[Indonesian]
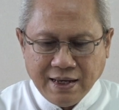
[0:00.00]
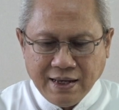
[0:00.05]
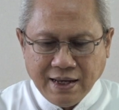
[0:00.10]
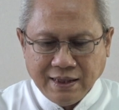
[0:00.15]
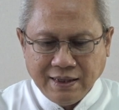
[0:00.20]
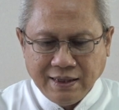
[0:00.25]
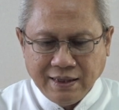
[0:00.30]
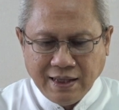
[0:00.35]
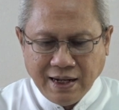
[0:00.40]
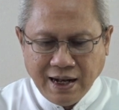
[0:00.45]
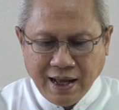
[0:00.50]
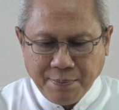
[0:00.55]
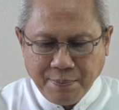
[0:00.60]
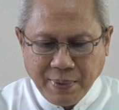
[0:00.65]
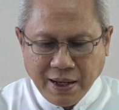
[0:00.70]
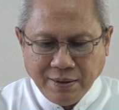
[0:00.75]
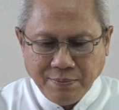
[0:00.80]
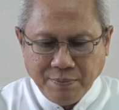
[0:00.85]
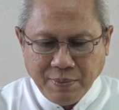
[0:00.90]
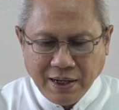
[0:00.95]
ayat
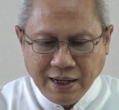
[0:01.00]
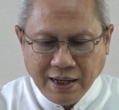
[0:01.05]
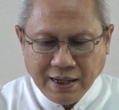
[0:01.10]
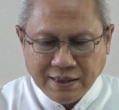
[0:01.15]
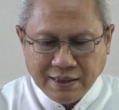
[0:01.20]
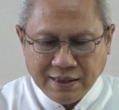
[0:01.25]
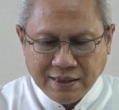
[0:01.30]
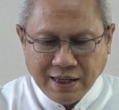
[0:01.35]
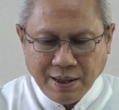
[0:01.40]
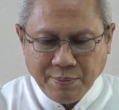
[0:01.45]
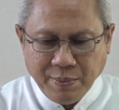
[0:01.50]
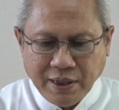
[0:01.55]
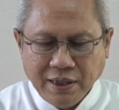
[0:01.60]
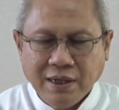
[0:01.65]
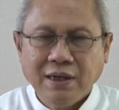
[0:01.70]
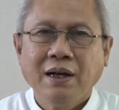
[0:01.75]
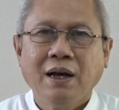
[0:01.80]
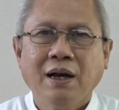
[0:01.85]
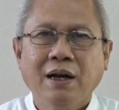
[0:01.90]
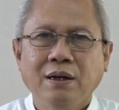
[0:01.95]
18 sampai
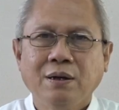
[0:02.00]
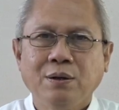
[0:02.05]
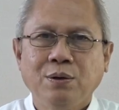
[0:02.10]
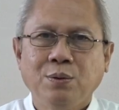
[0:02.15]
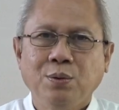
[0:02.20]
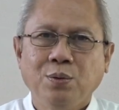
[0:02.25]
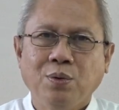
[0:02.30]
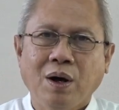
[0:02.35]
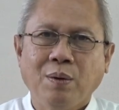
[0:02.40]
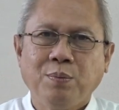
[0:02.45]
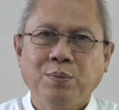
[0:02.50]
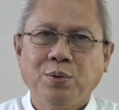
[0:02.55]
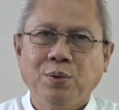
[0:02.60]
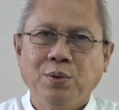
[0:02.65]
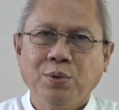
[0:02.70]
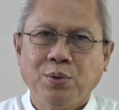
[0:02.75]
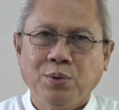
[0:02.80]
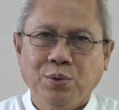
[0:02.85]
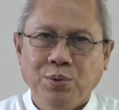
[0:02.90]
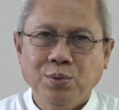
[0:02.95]
dengan
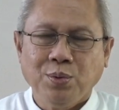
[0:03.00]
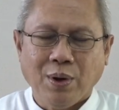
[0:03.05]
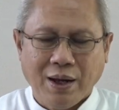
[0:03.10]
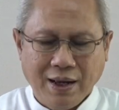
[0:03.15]
22.